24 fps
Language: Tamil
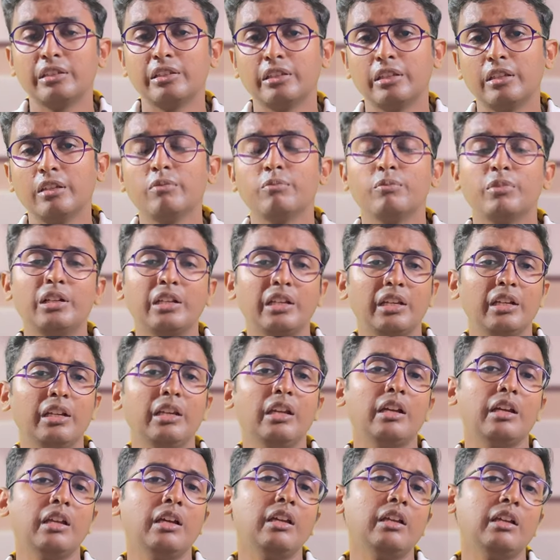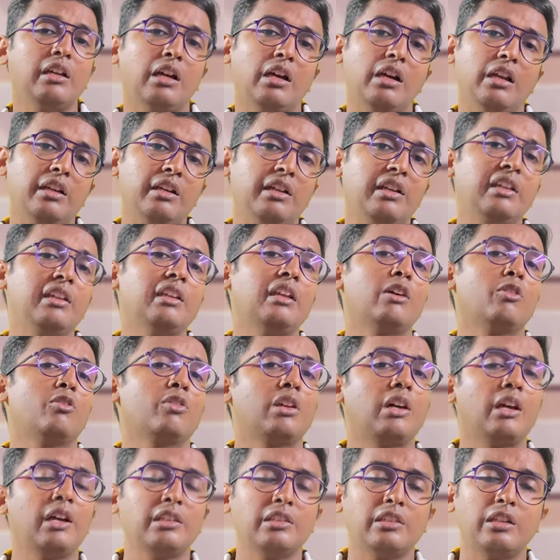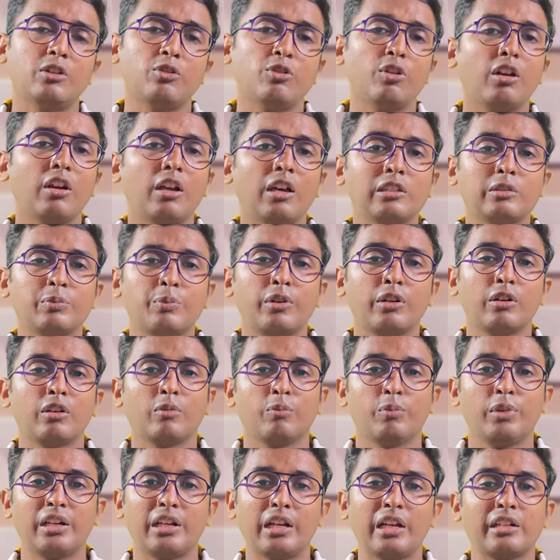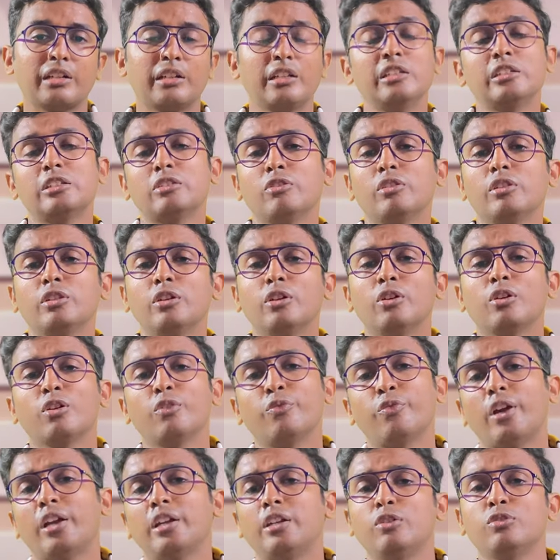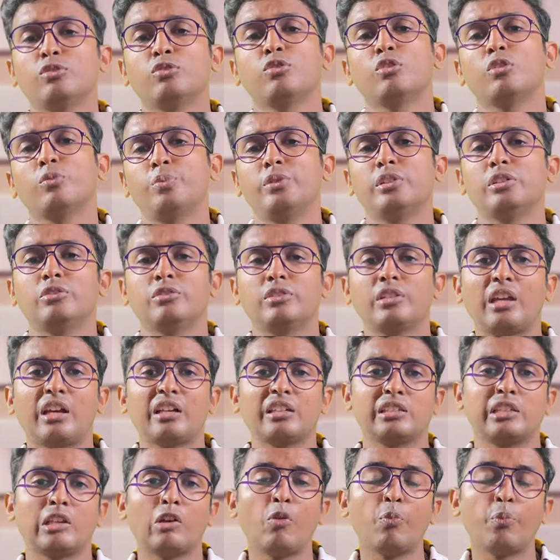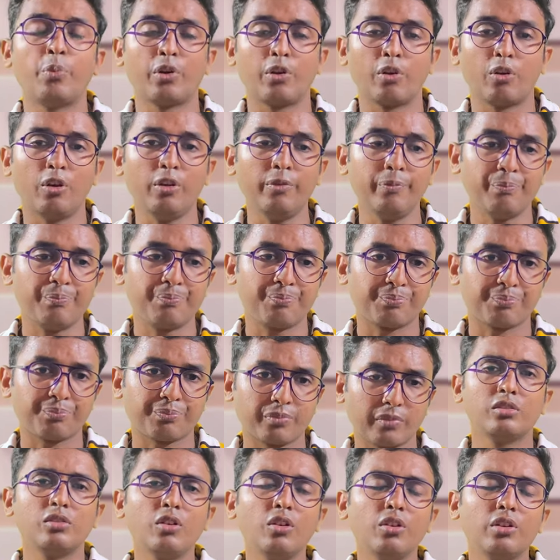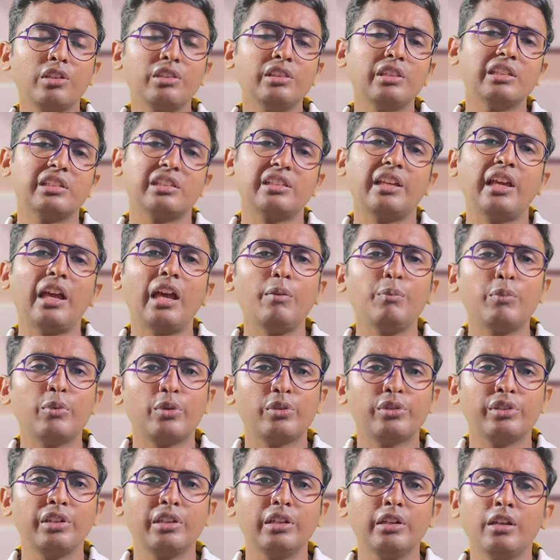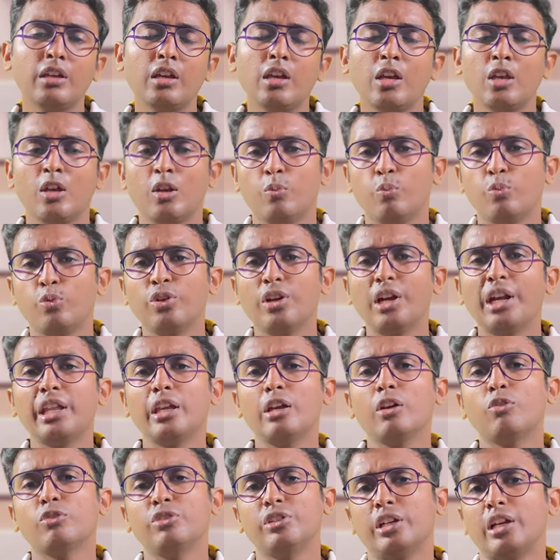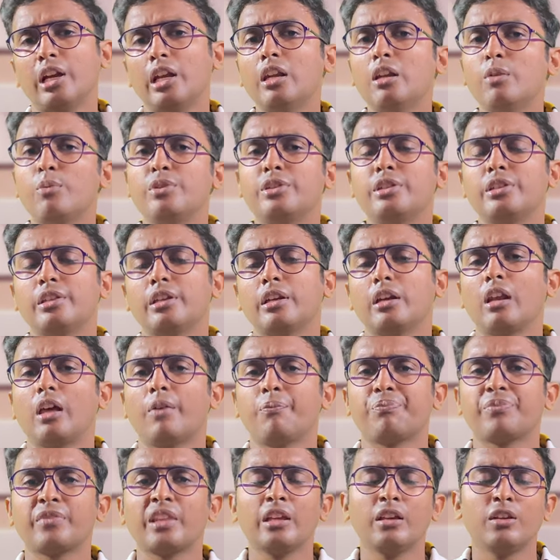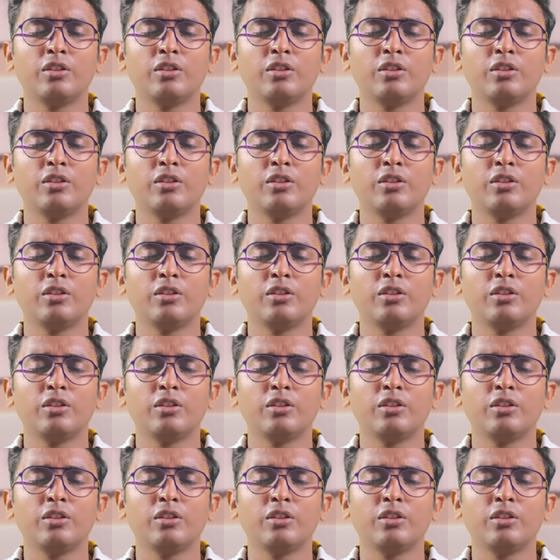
தெரிஞ்சது பட் என்னென்னா ஆல்ரெடி நாங்கள் ஒரு ஆயிரத்தி அறநூறுவா லாஸ் பண்ணிட்டோம் பட் அட்லீஸ்ட் வந்து ஒரு ஃபைவ் தௌசண்ட் ருபீஸ் வந்து நாங்கள் சேவ் பண்ணோம் ஸோ இந்த ஸ்கேமை வந்து முன்னாடியே கொஞ்சம் கண்டுபிடிச்சிருந்துருக்கலாம்